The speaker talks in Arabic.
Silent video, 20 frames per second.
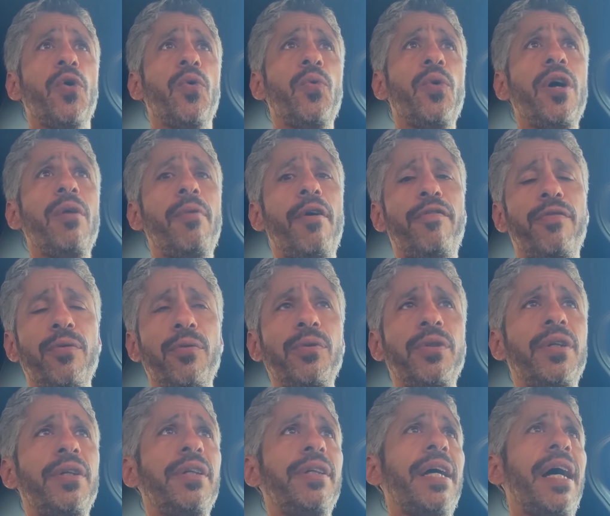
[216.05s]

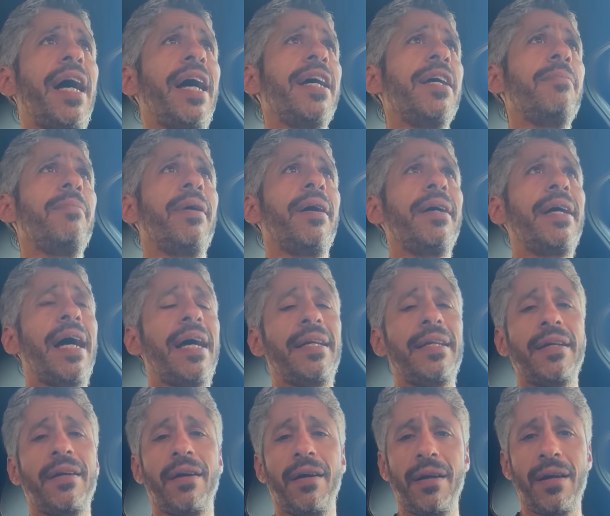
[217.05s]
ومفروض ان ده هيبقى
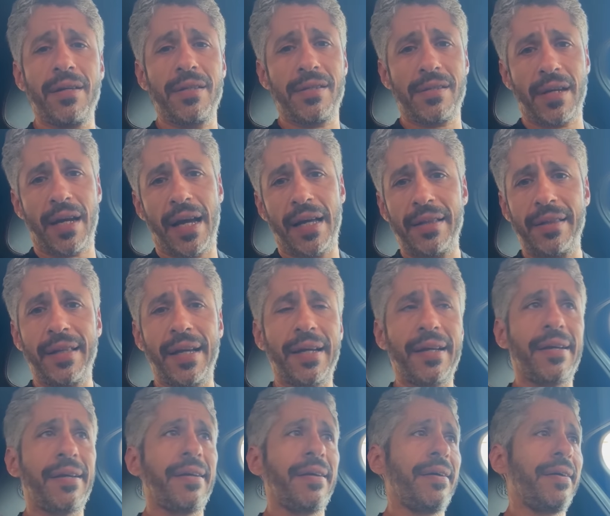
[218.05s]
يعني خلاص عندك
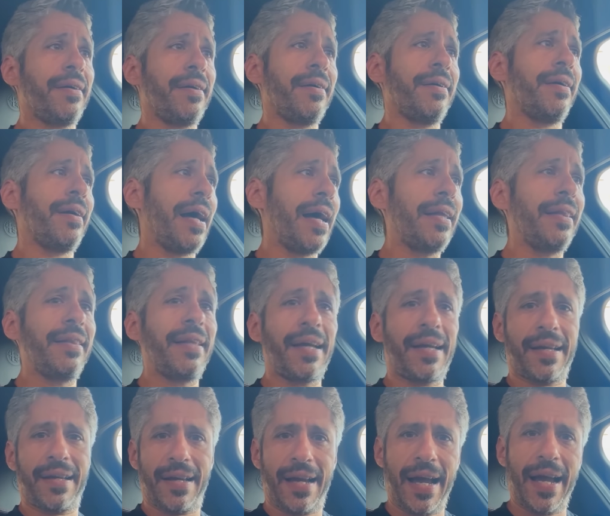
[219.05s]
آه،
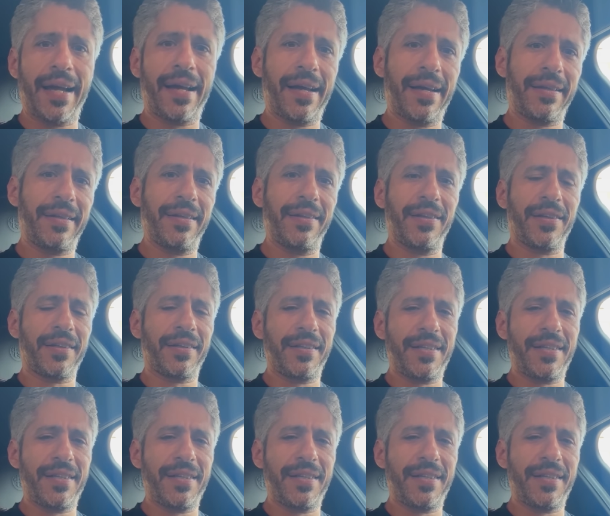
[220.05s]
عندك حاجه تقدر